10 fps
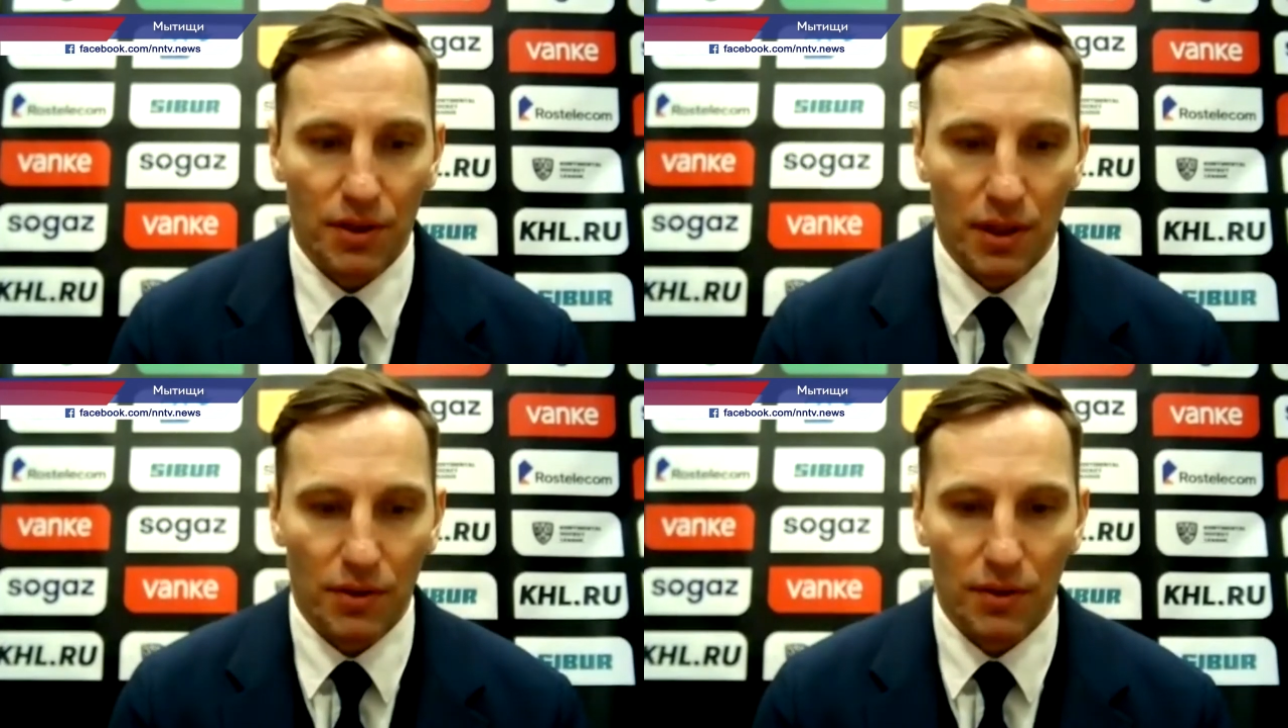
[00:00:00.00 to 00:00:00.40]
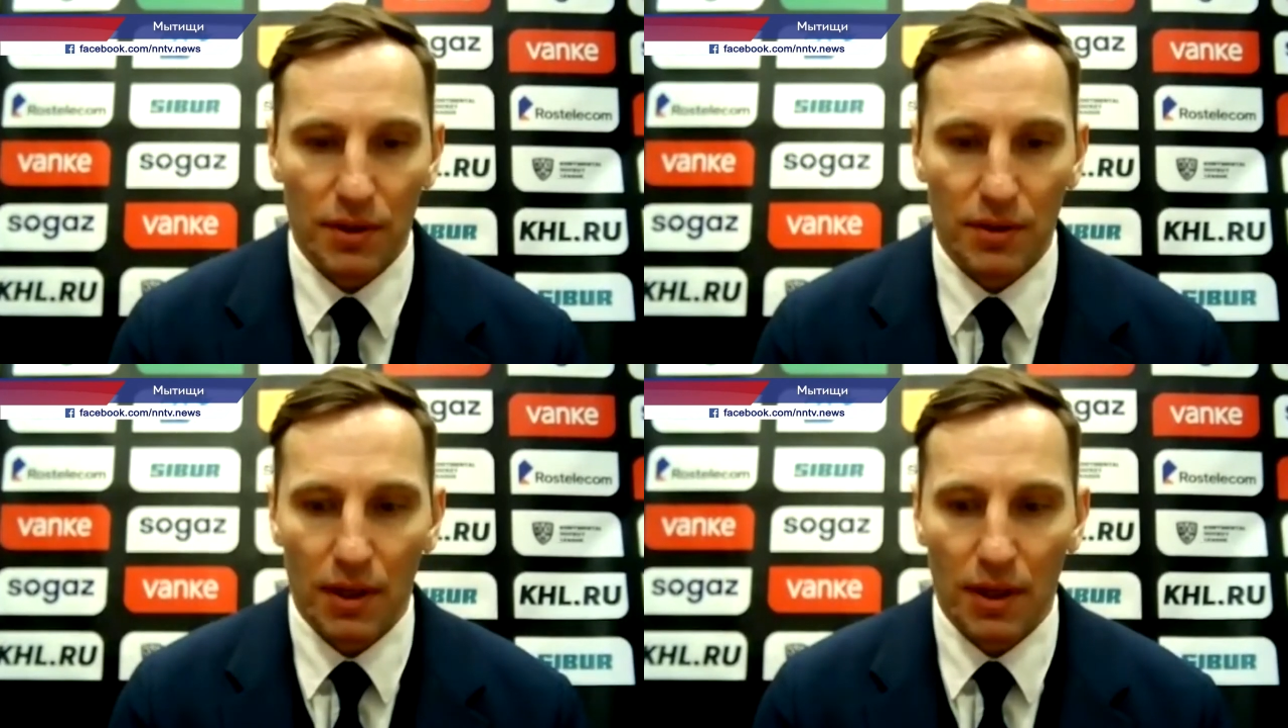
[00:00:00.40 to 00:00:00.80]
Сейчас у
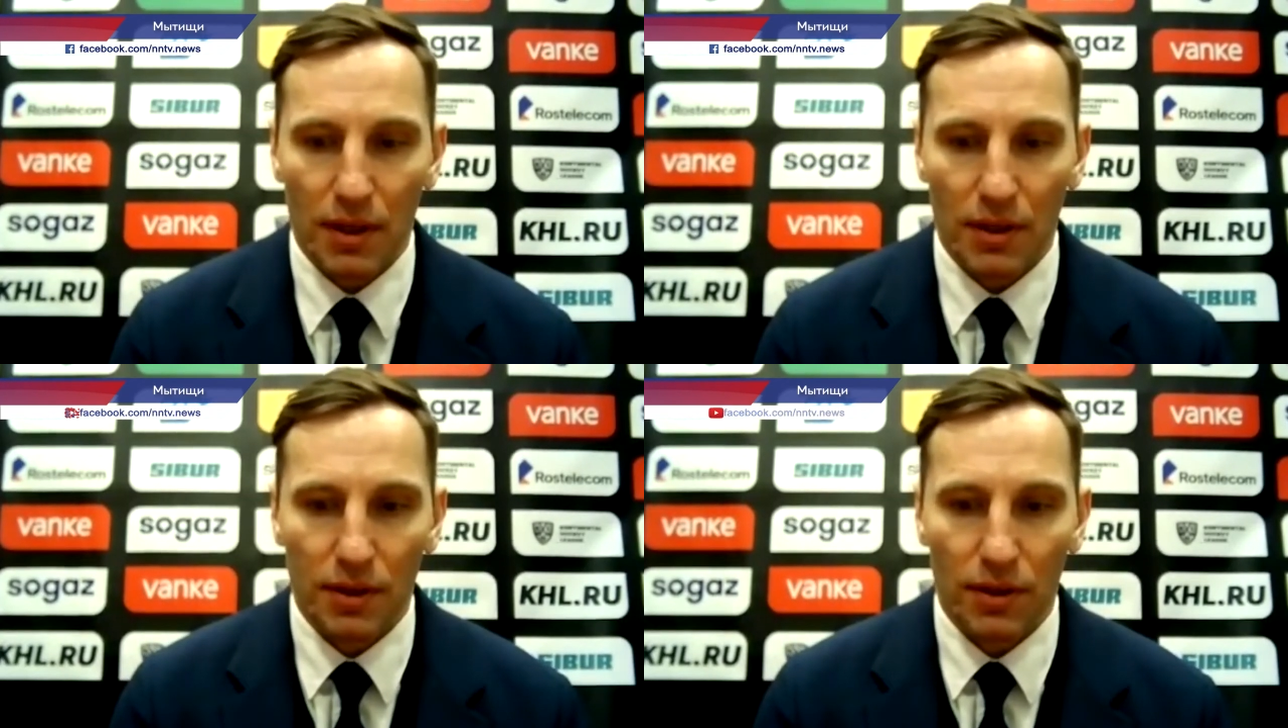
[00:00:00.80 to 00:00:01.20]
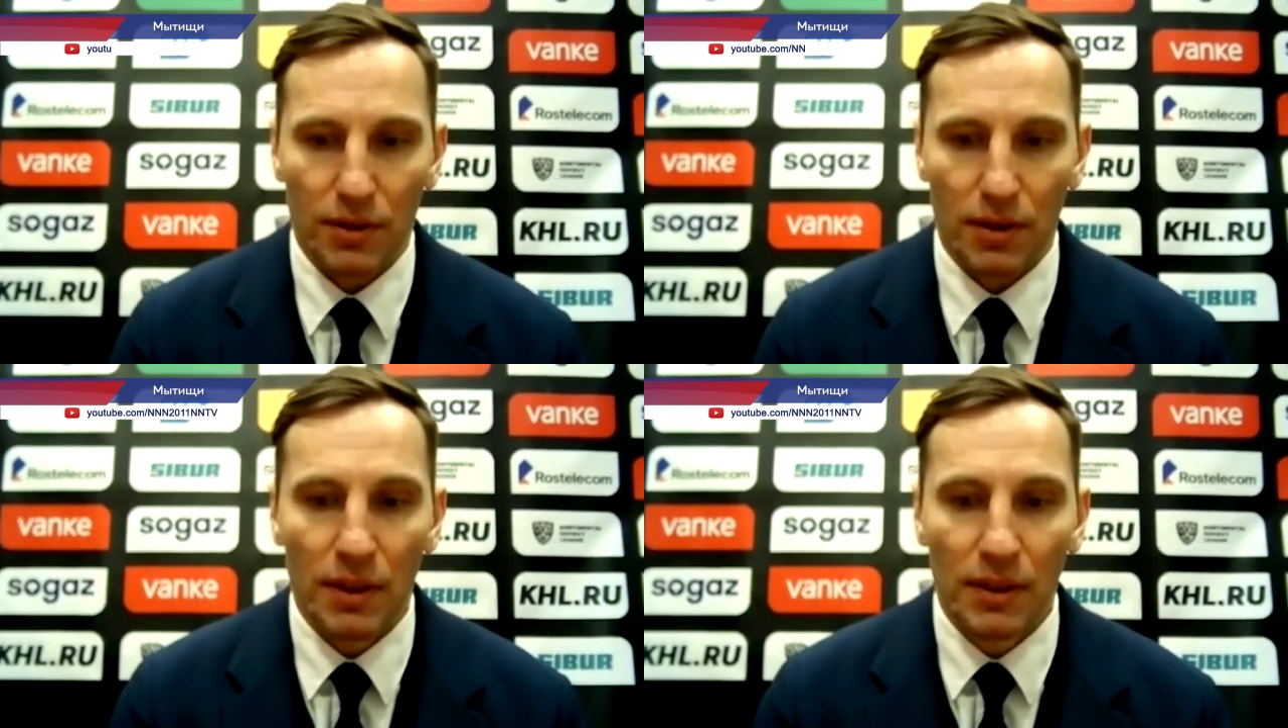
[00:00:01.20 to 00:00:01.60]
нас а,
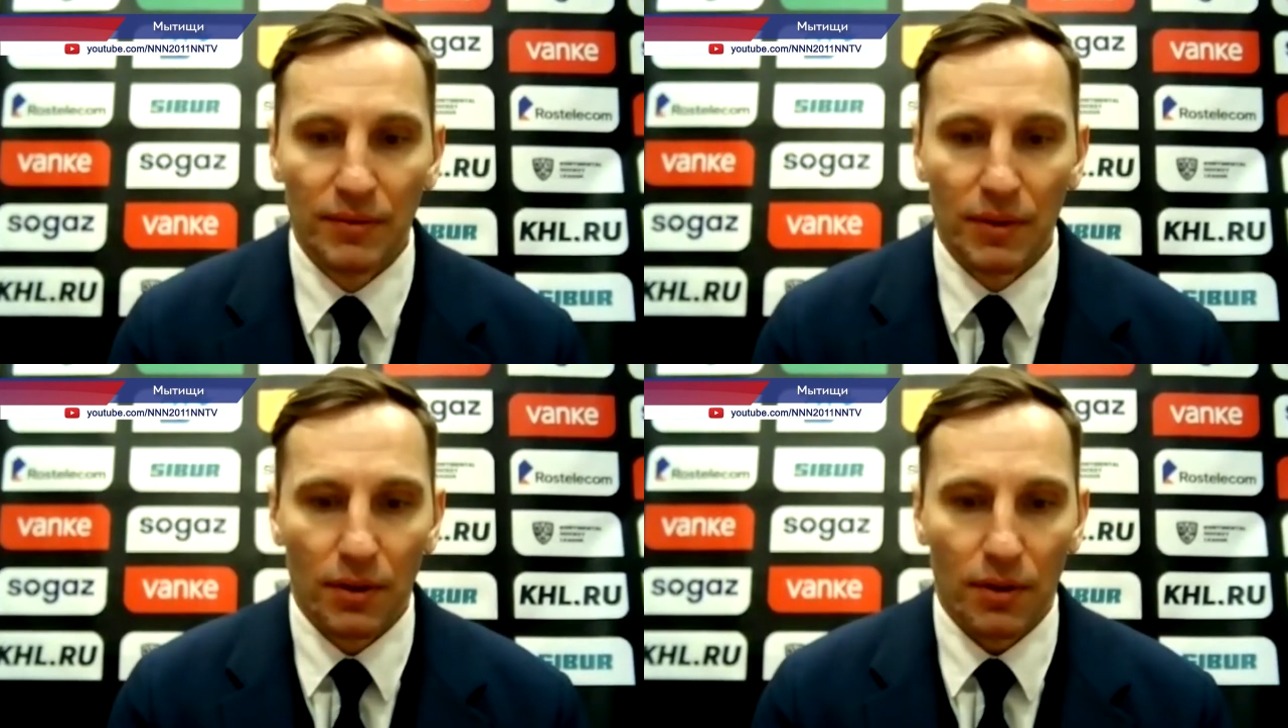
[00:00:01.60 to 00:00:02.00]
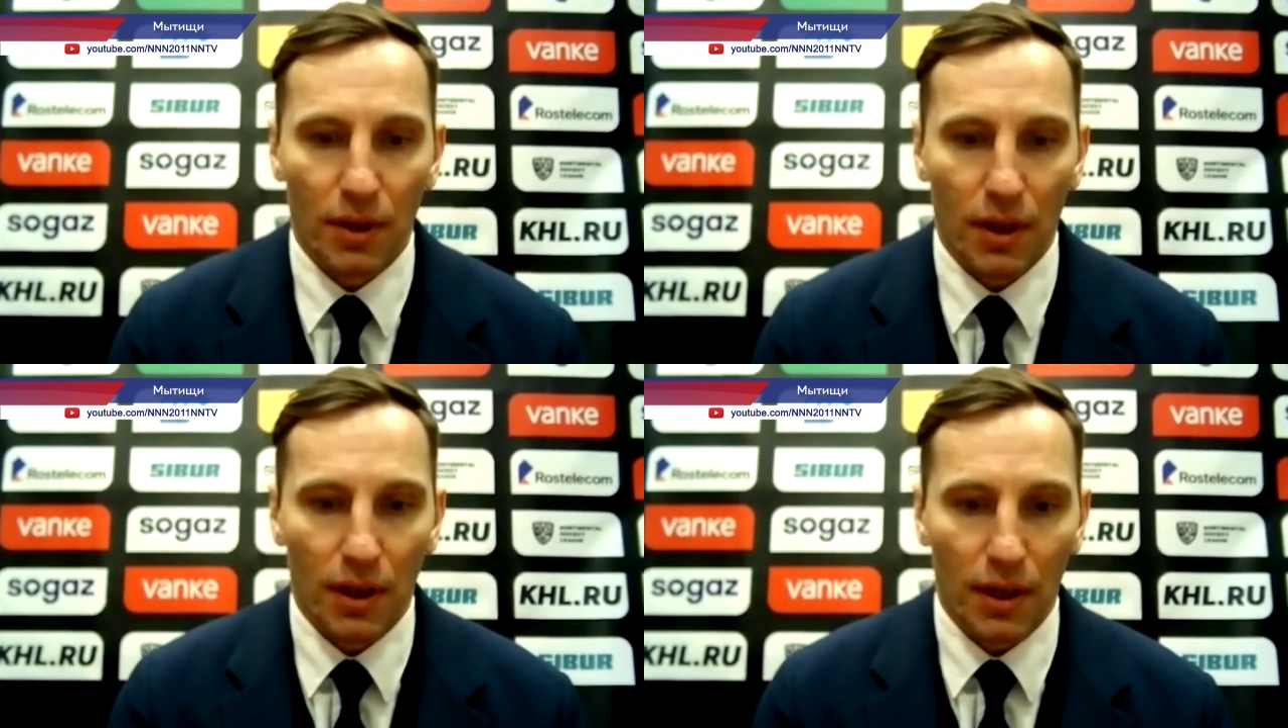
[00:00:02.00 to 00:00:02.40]
остался
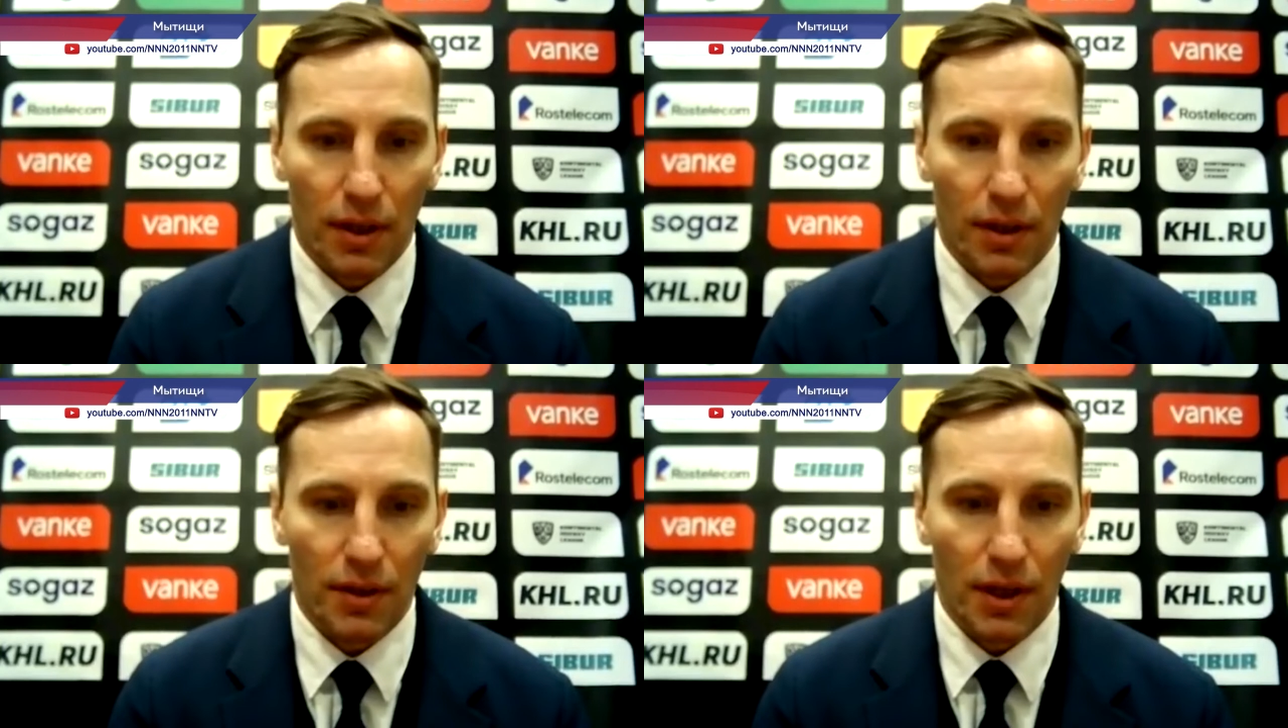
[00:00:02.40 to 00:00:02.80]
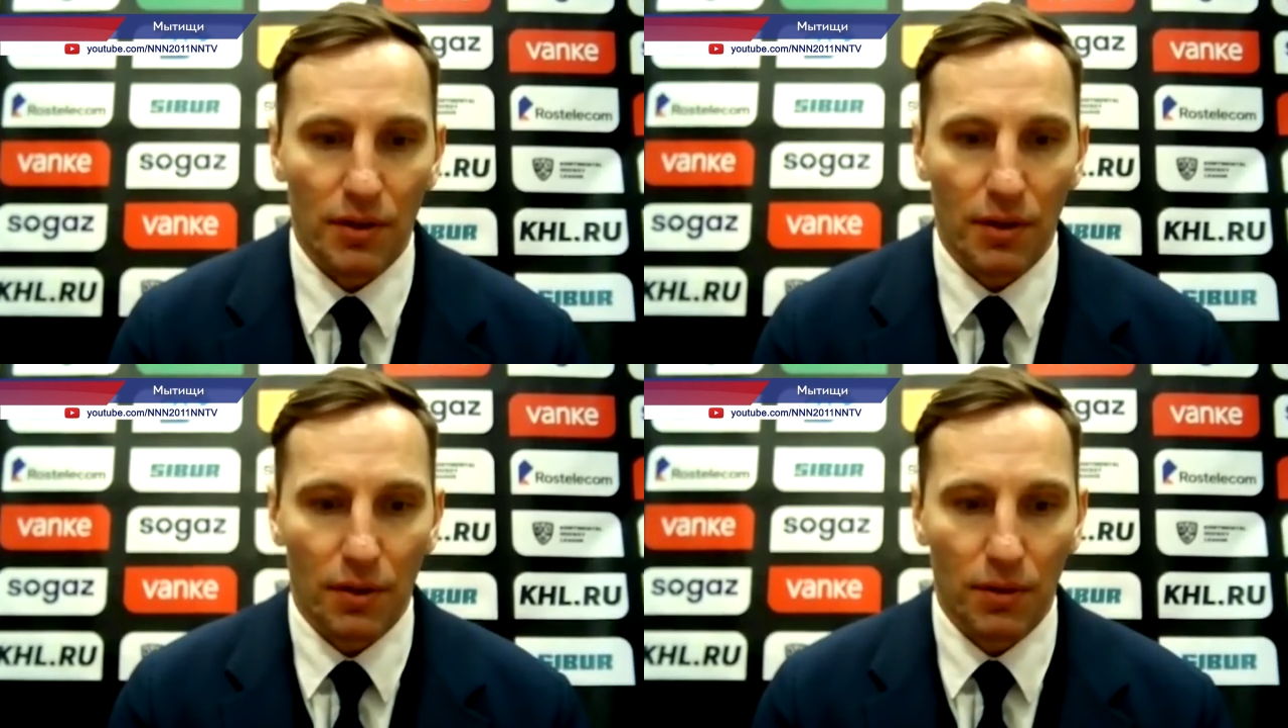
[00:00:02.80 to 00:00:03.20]
а,
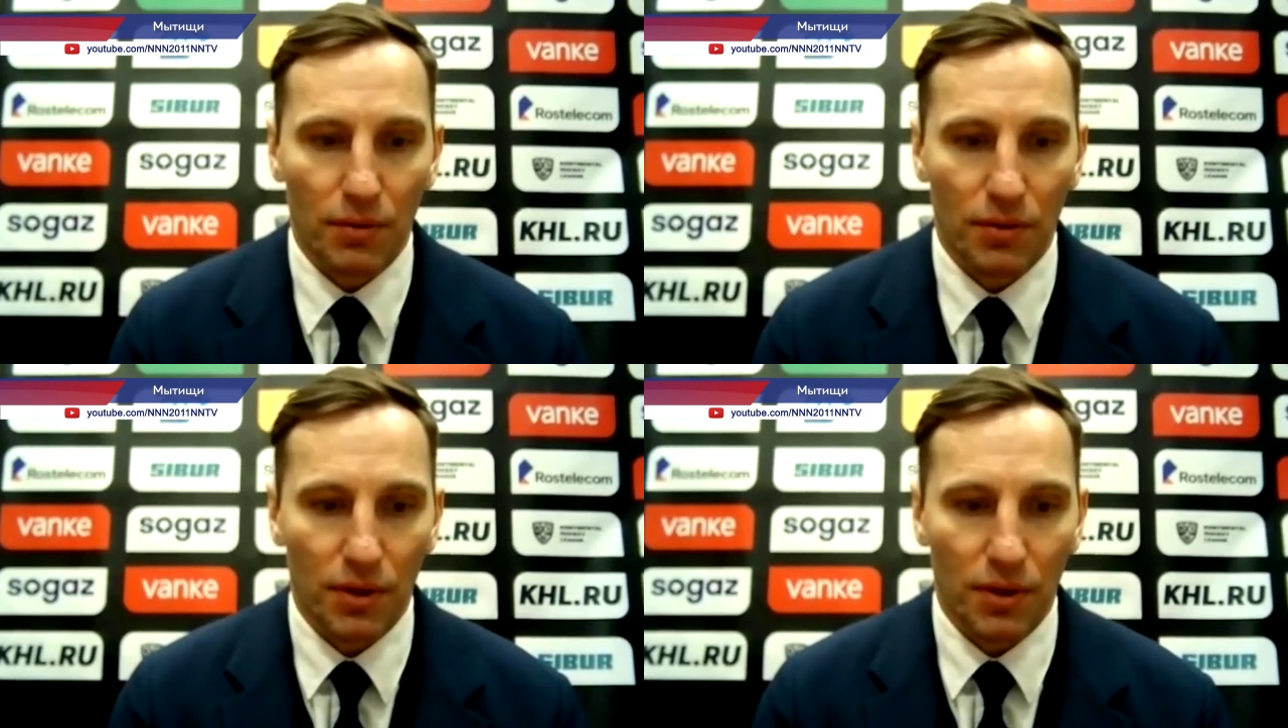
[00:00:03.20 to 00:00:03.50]
третий игру.